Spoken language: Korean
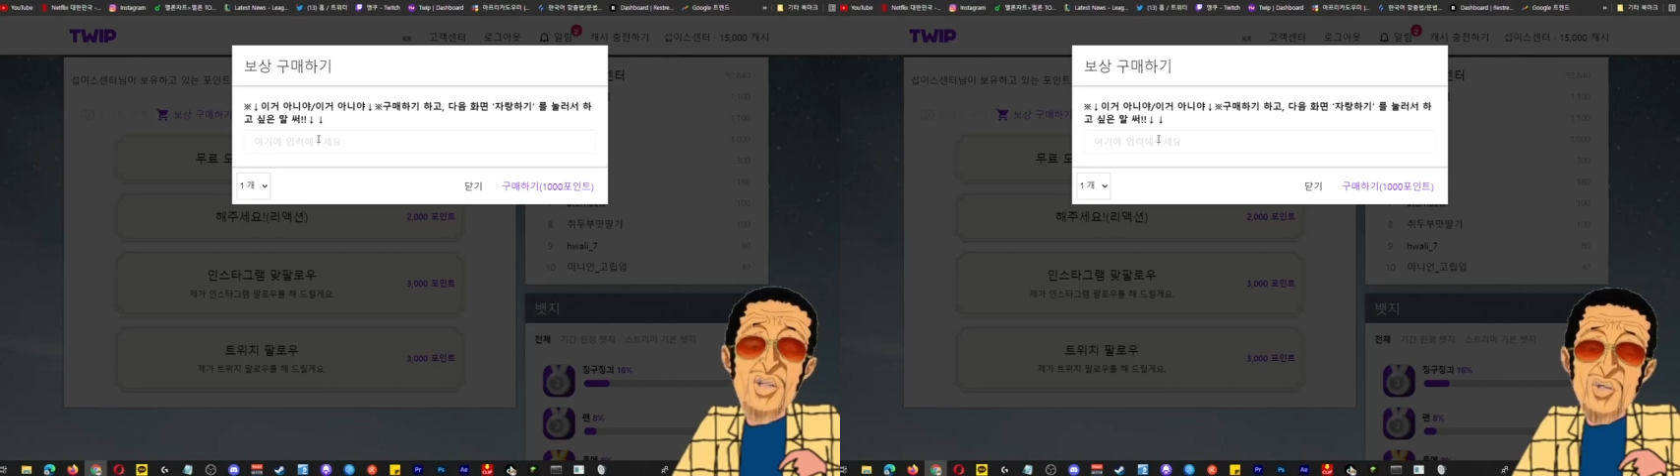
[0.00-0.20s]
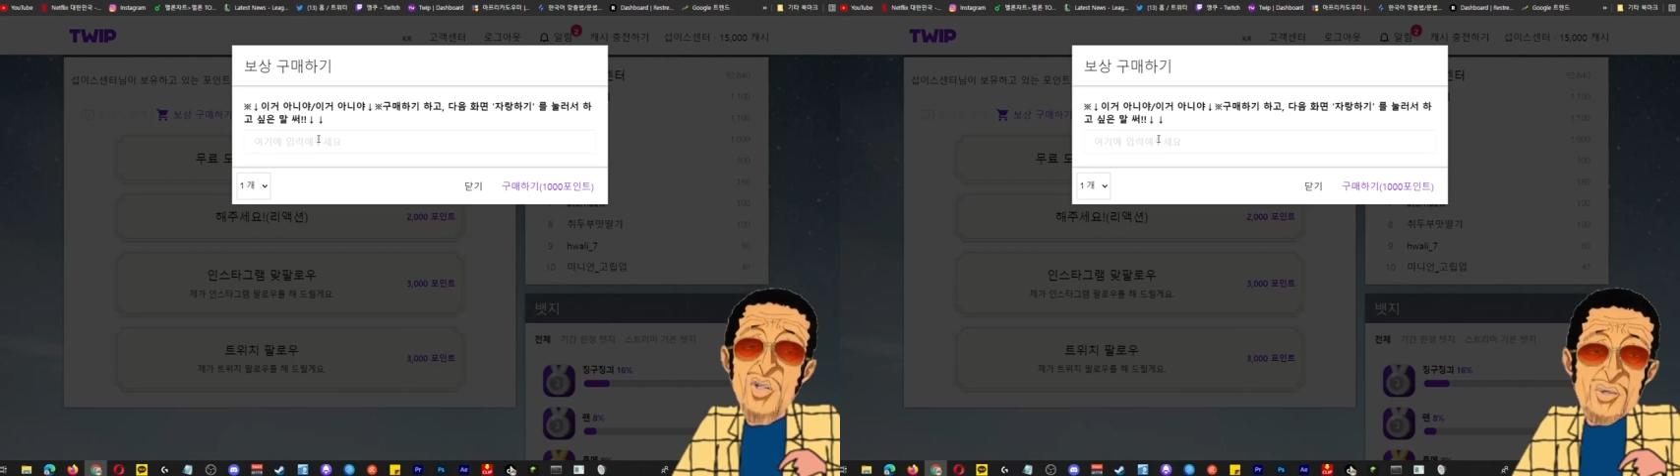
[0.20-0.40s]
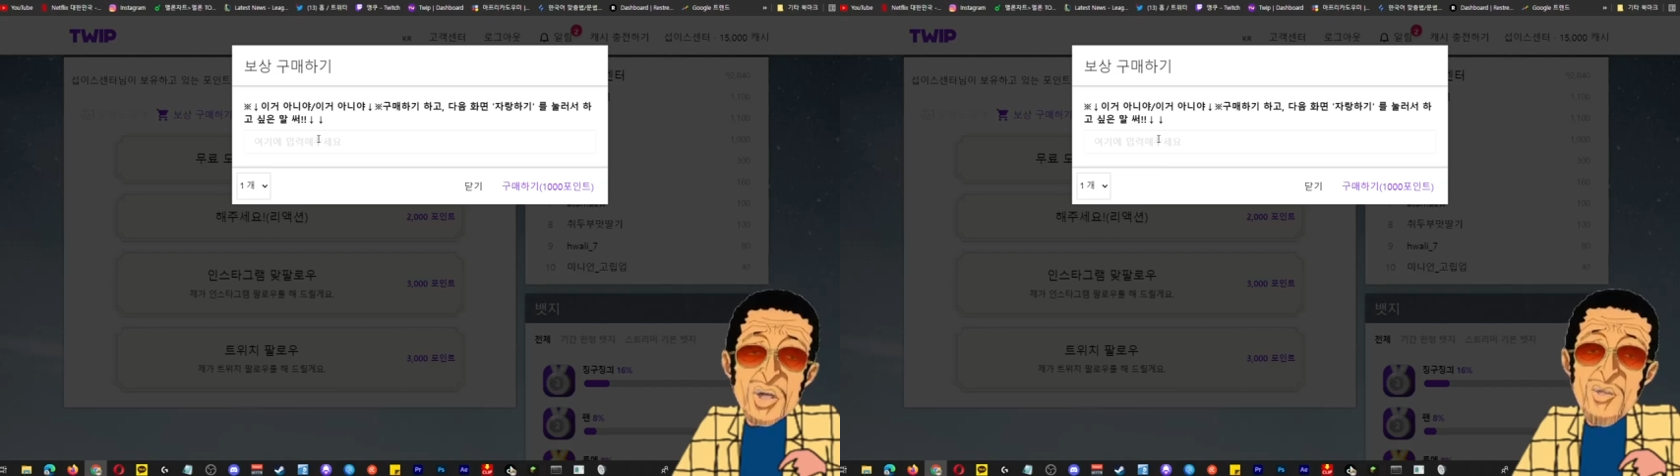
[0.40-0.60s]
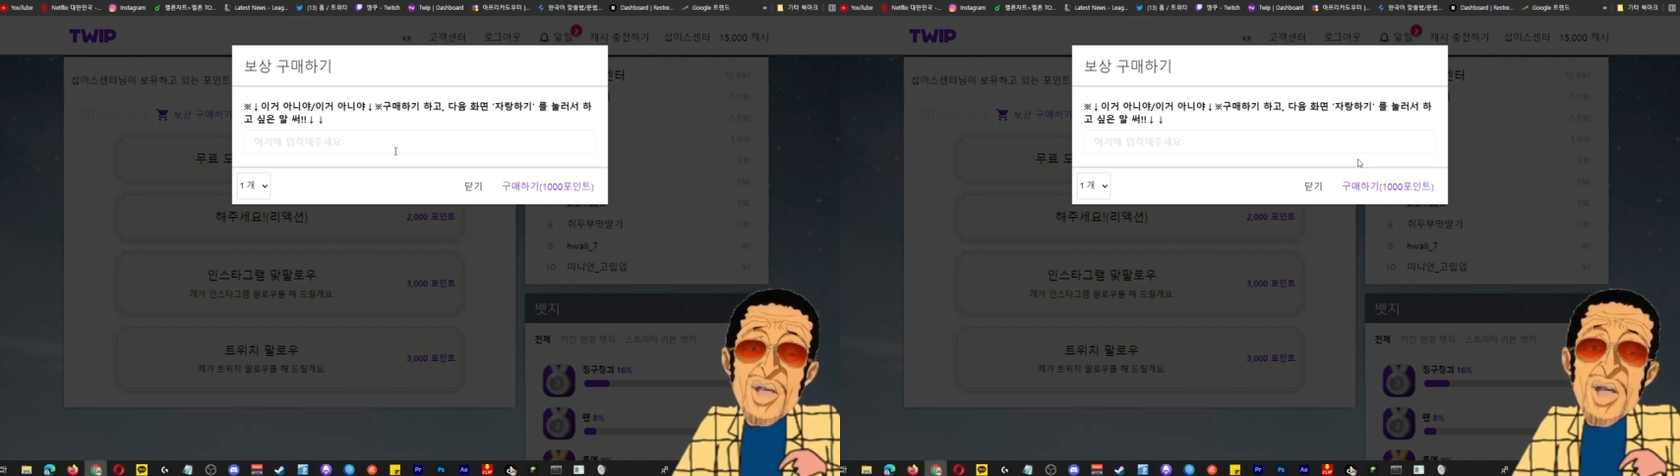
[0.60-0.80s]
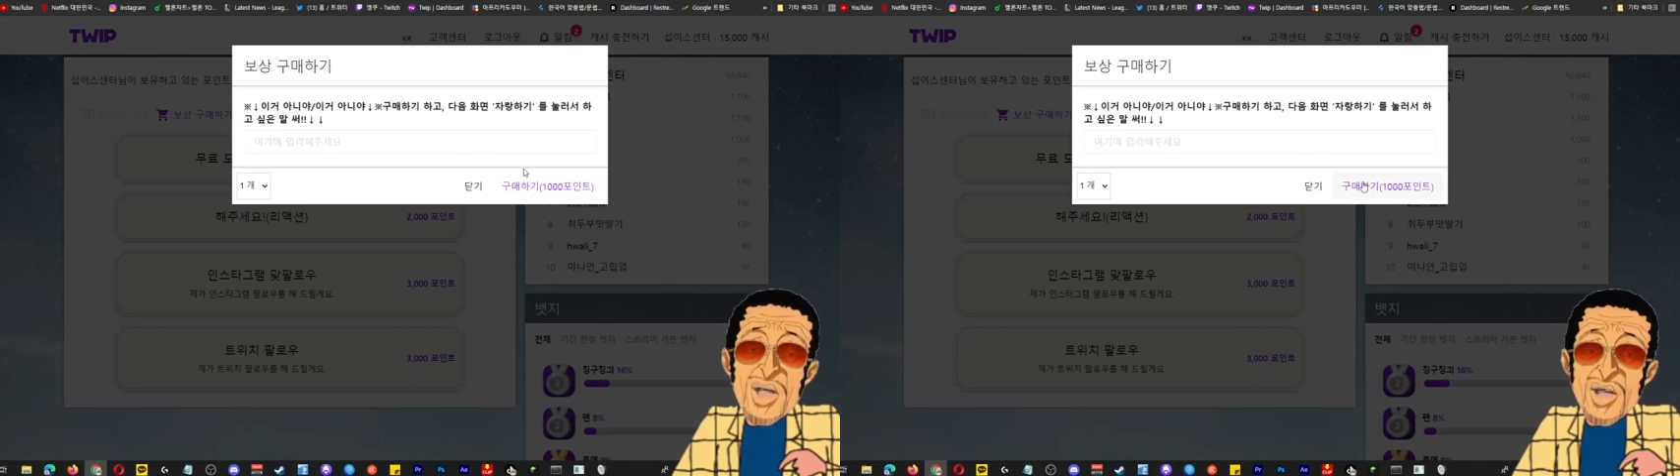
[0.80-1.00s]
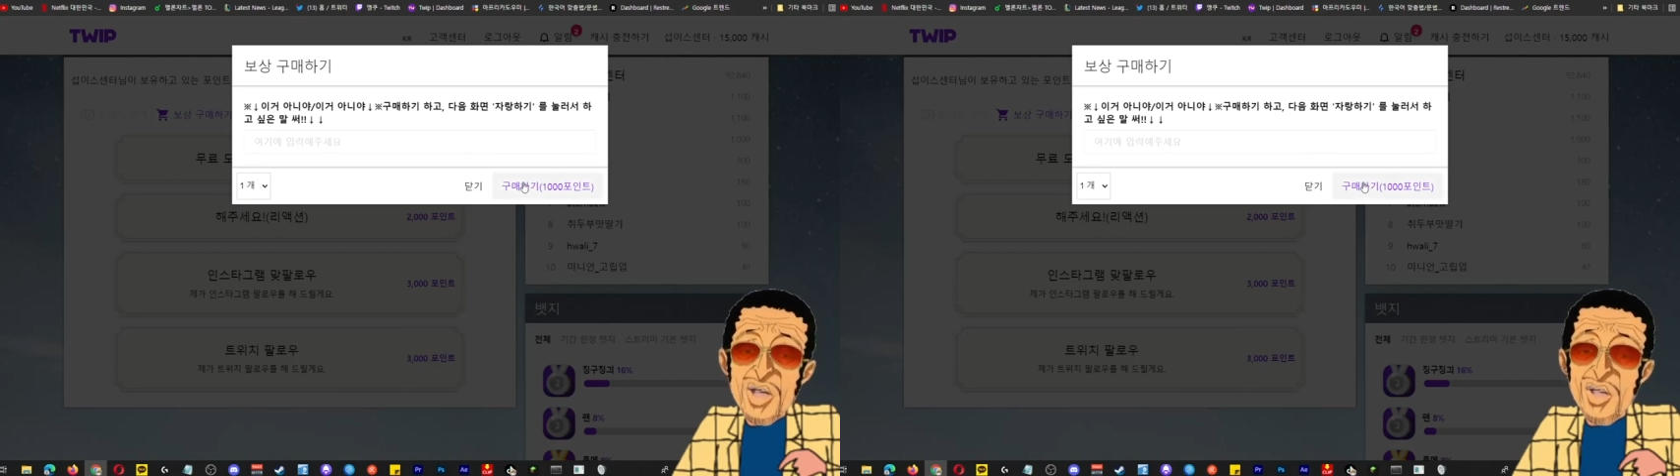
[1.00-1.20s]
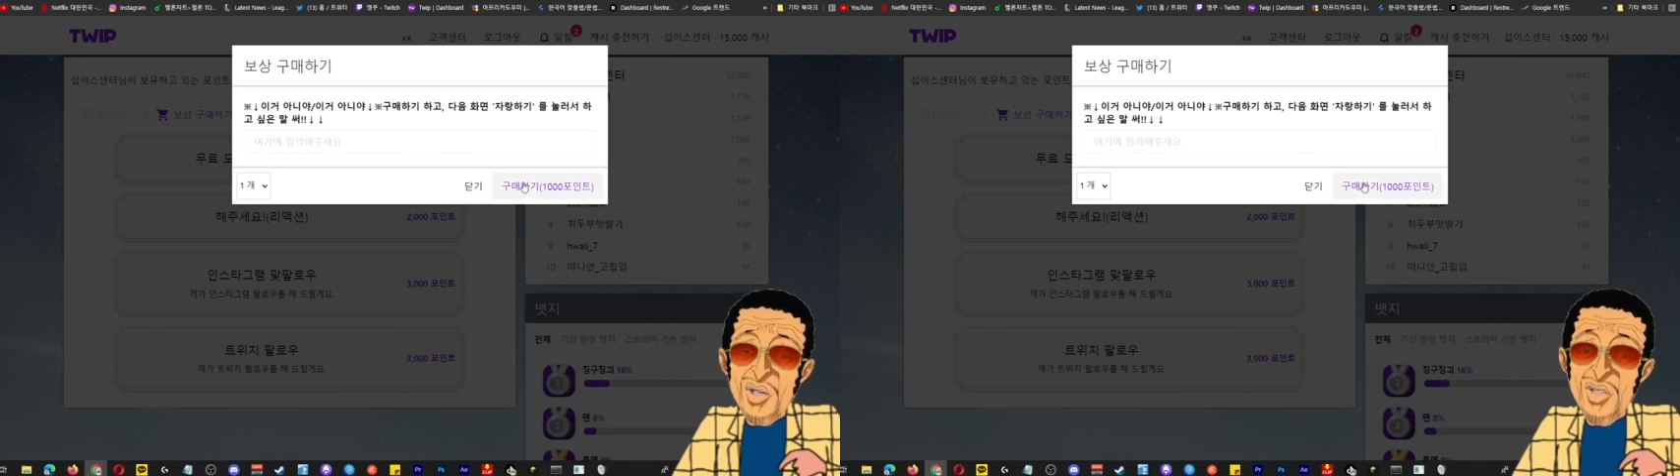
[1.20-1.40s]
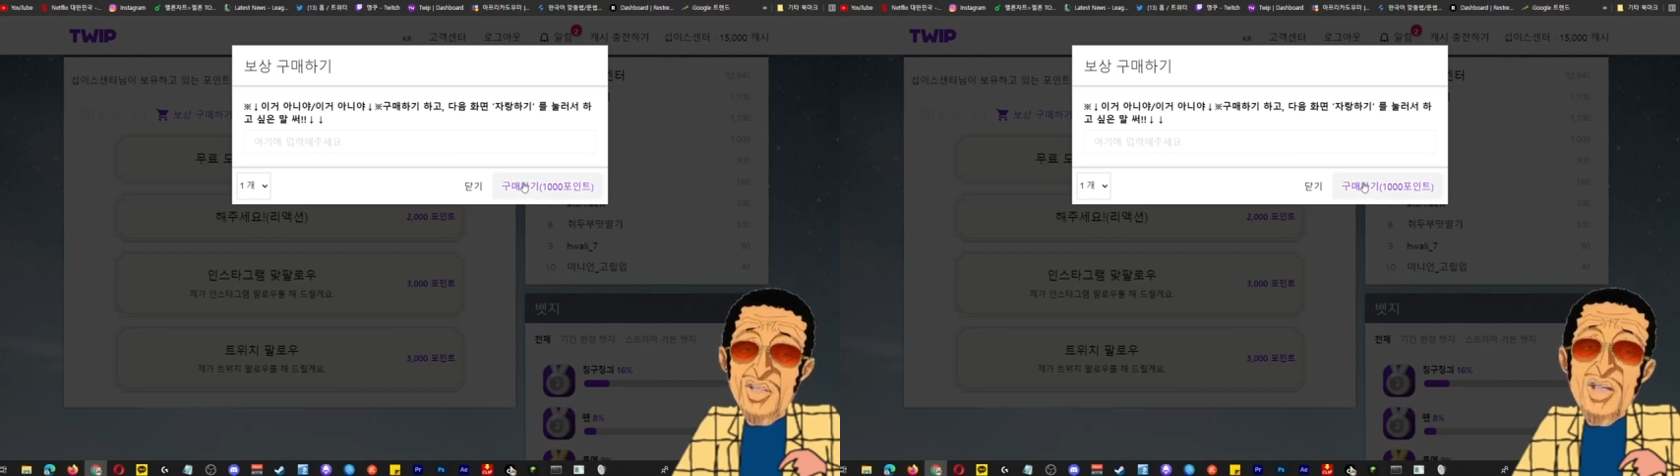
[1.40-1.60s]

없답니다. 그래서 일단